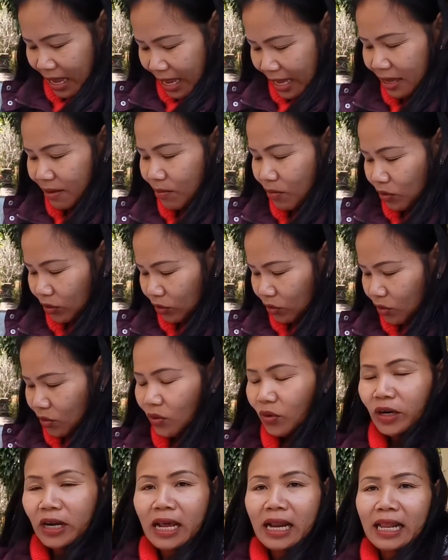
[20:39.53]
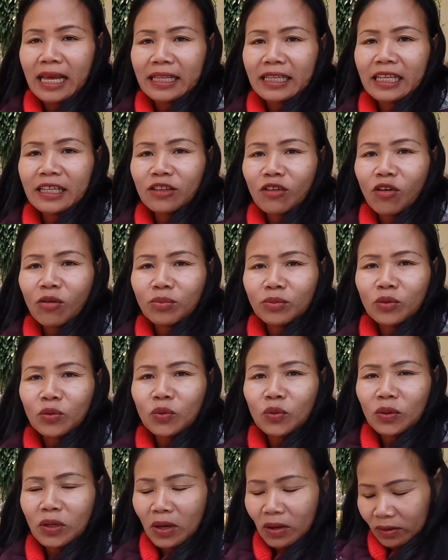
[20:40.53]
ให้หมดทุกคนอะไรแหละที่ตอบ
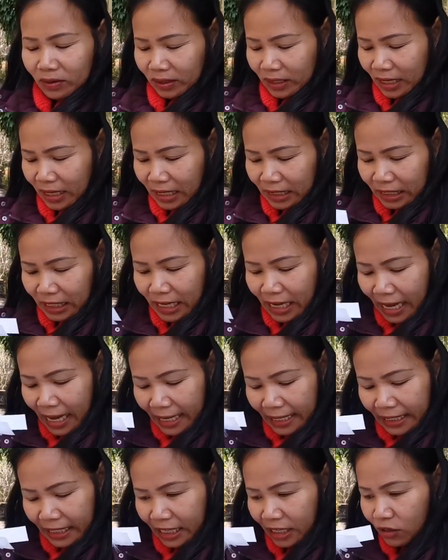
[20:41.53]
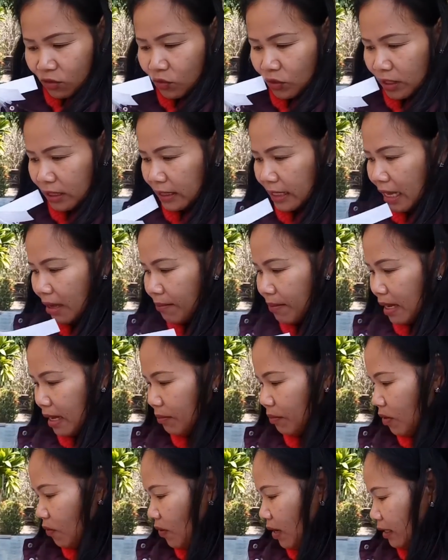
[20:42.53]
ถูกนะที่ที่ให้ที่อยู่ยายตามา
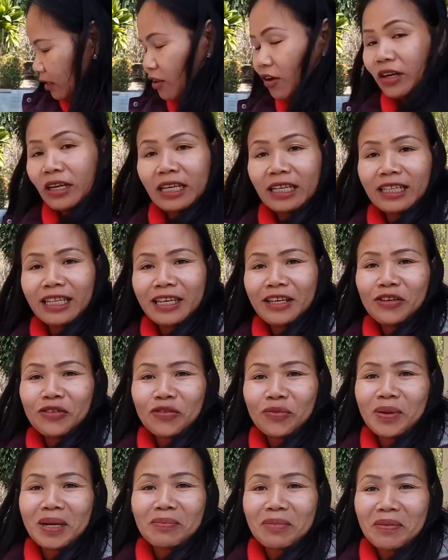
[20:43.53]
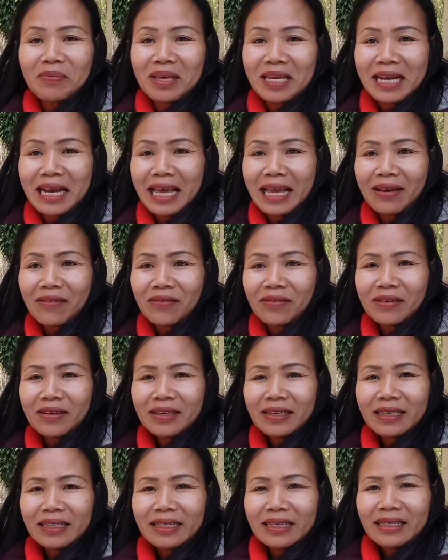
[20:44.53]
เพราะว่าตอนนี้ ที่อยู่มันไม่มีแล้ว
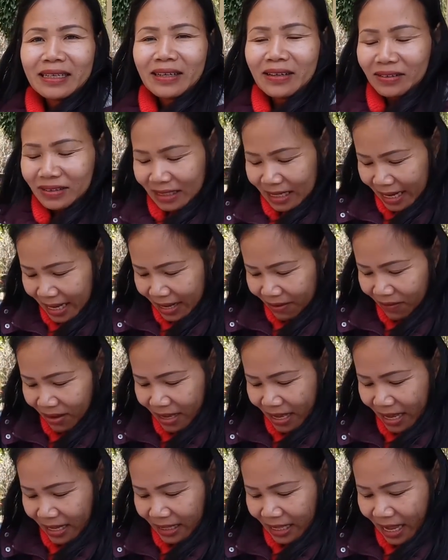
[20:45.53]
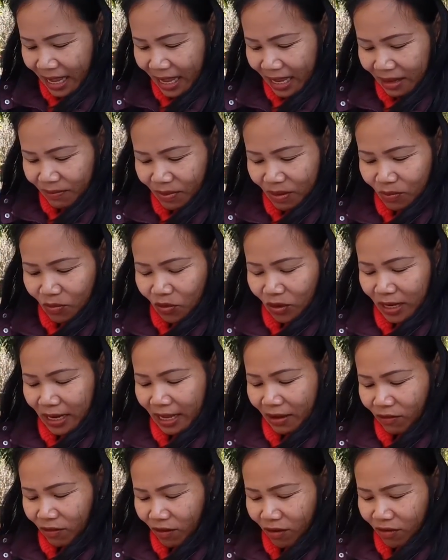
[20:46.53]
ก็แสดงว่ายายตาให้ไปหมด
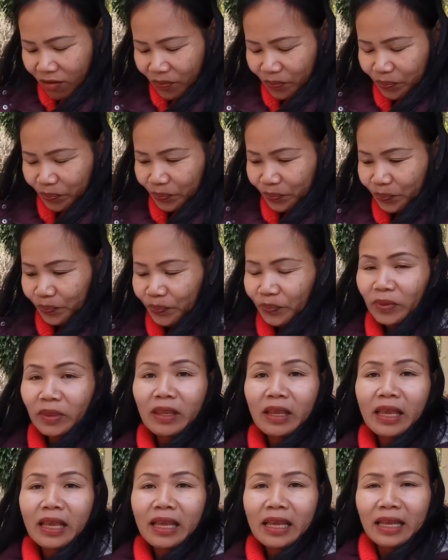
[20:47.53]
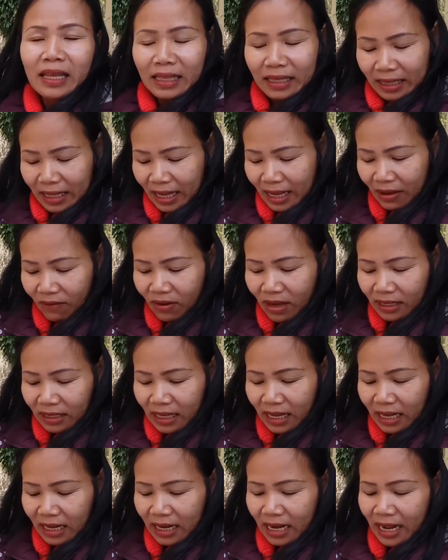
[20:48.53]
แล้วเนาะอืมแต่ว่า
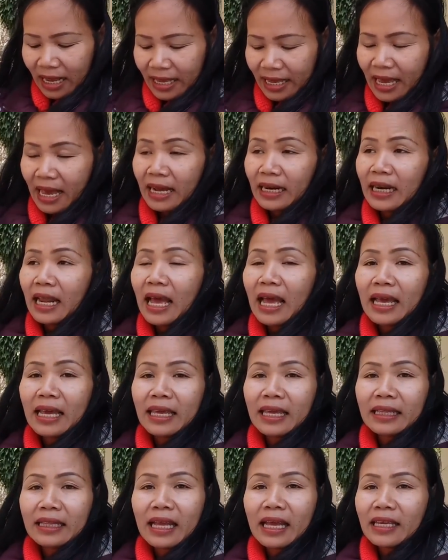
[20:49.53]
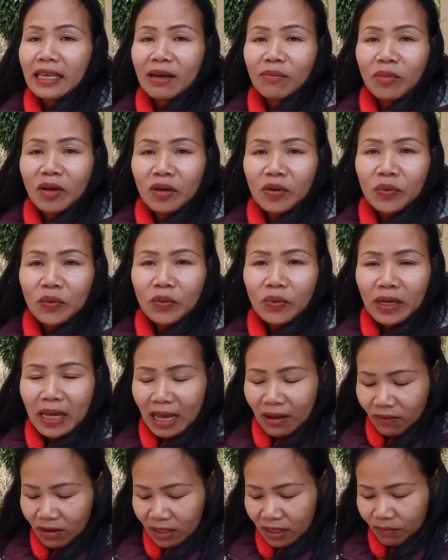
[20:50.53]
ถ้าใครอยากได้ยายตายังไม่รู้
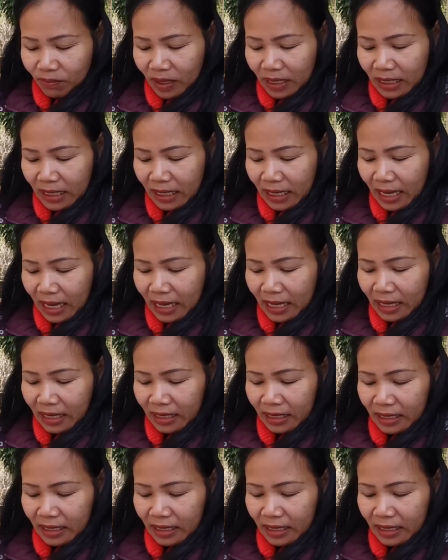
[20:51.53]
นะว่าจะเป็นยังไง